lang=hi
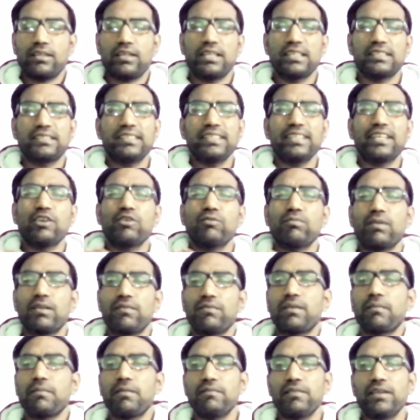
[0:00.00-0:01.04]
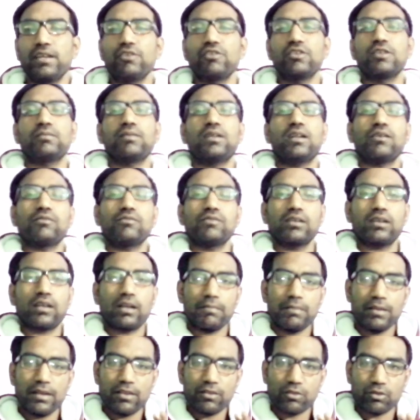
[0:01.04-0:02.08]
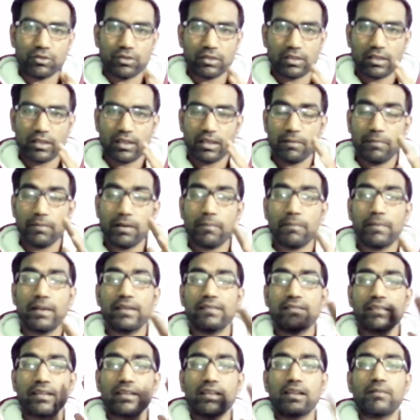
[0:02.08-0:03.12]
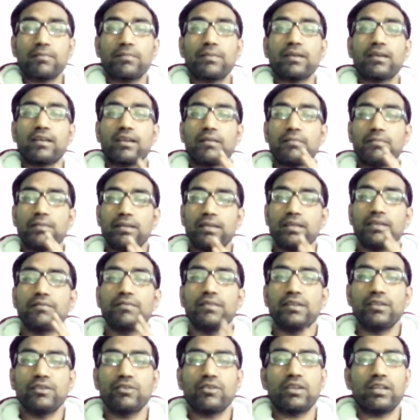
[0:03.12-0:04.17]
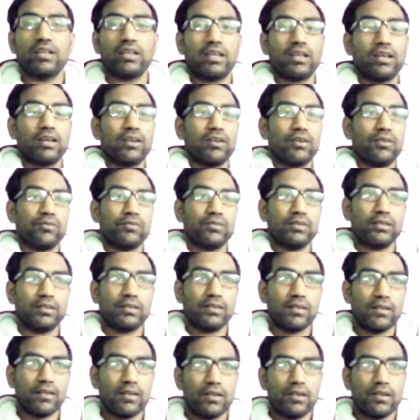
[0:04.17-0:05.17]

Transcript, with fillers: किसी के ऊपर कभी वीडियो नहीं बनाऊंगा कभी नहीं सोचा था कि मैं अपने चैनल पे कभी ये वीडियो लेकर आ रहा